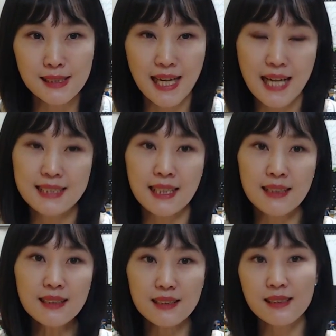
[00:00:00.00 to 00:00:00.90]

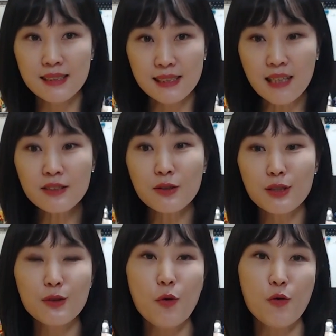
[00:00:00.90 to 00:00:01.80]
가장
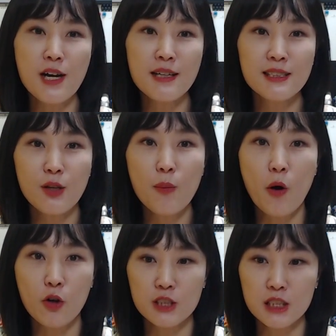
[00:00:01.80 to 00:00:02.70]
일상적인 공간에서
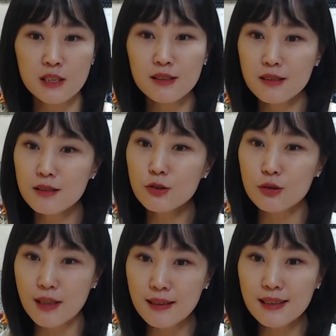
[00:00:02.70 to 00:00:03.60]
벌어지는
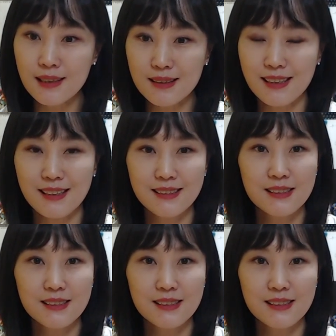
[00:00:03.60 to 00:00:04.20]
친숙한 이야기.